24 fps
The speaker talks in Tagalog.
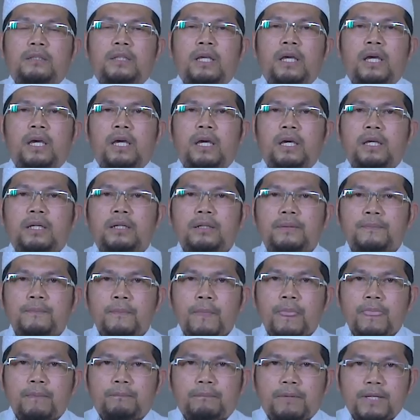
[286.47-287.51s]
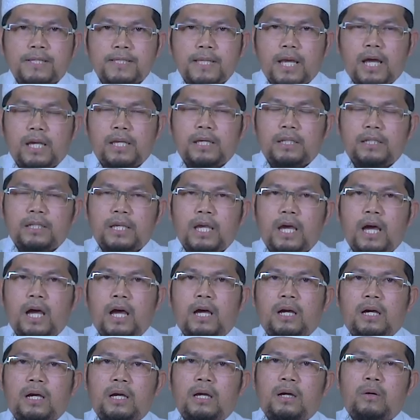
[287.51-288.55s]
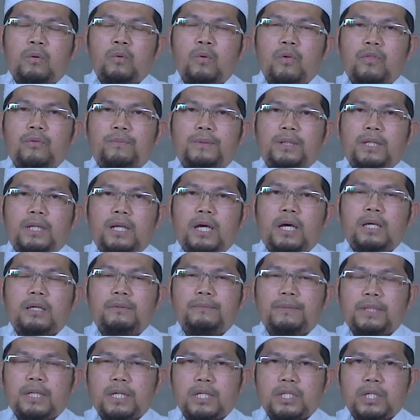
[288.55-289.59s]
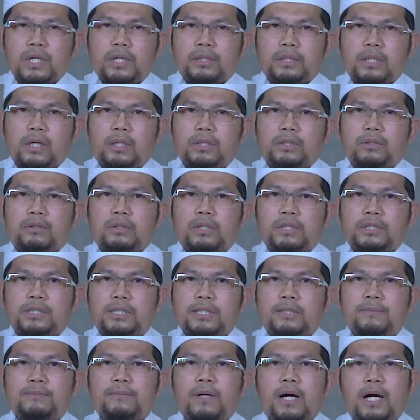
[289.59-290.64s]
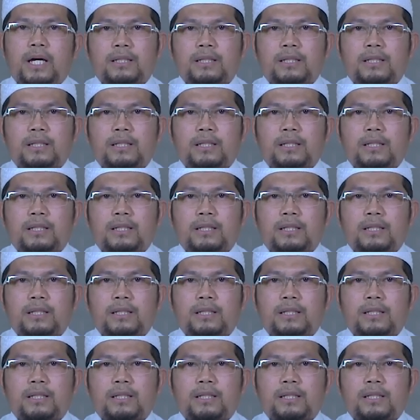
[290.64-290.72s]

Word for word: then basahin niya ang a'udhu billahi minasyaitanir rajim